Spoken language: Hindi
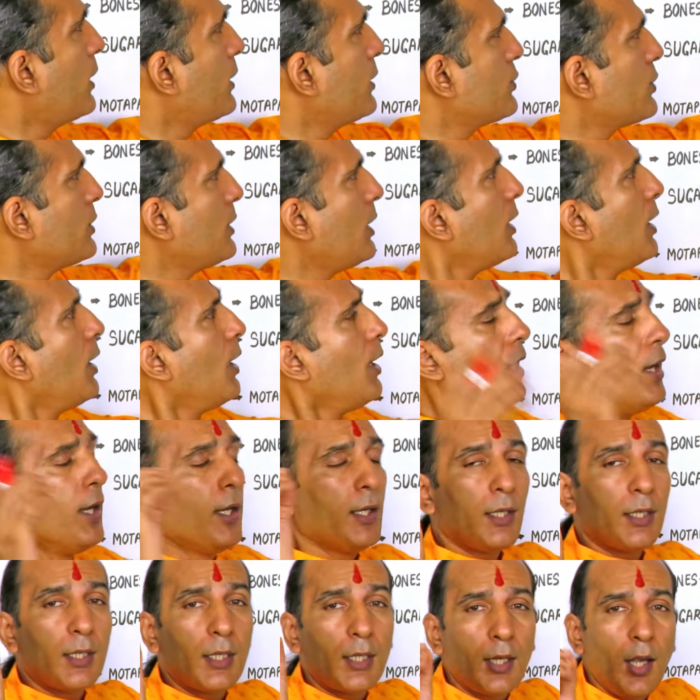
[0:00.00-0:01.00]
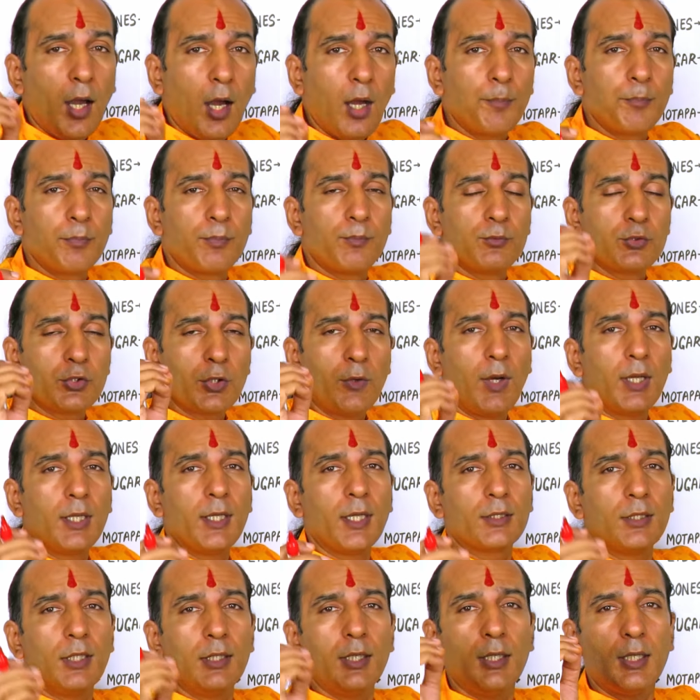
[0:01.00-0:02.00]
खानी चाहिए अब सवाल
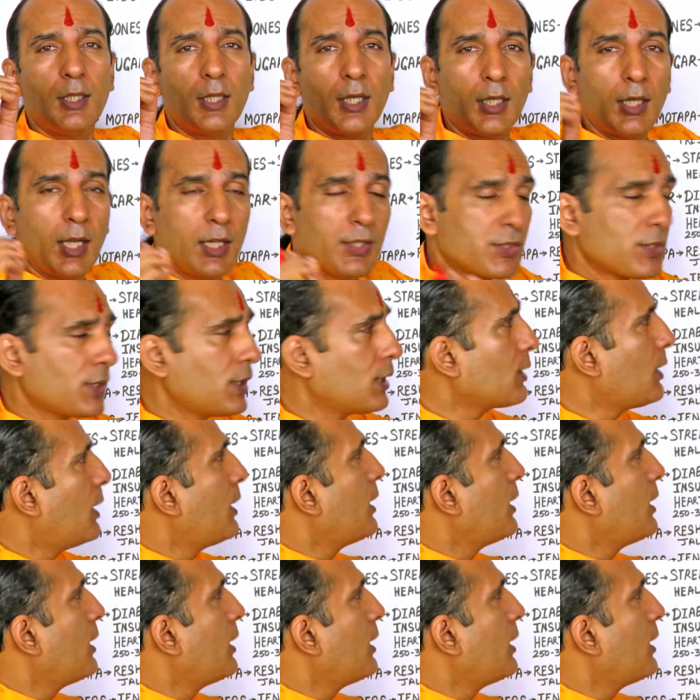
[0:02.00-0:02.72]
ये आता है कि कैसे